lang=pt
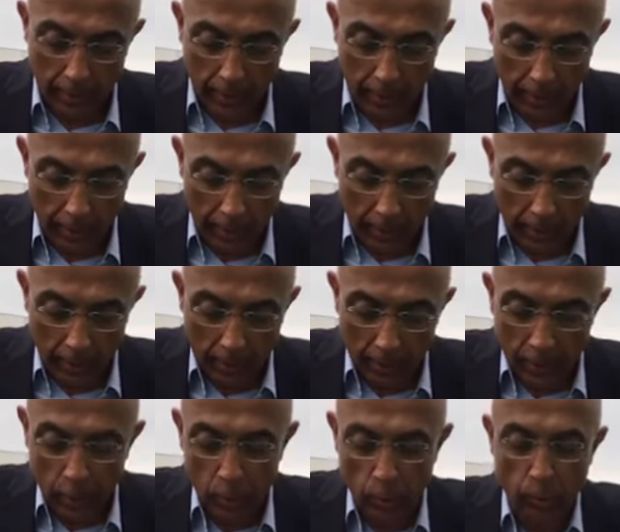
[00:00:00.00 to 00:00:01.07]
E
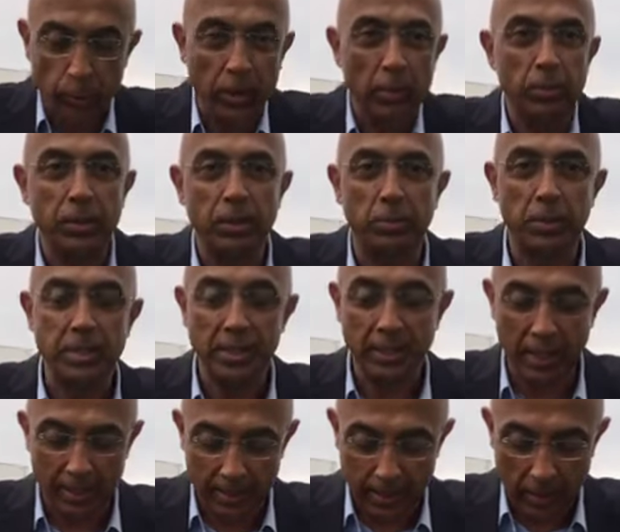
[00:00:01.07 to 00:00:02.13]
isto, o programa chama-se
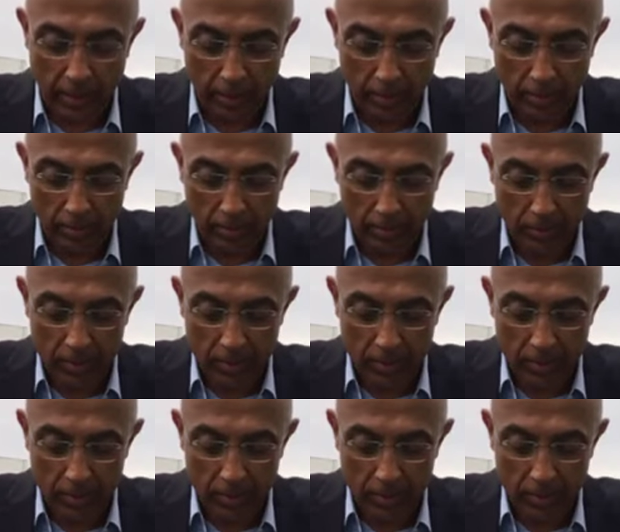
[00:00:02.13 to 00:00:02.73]
Inatel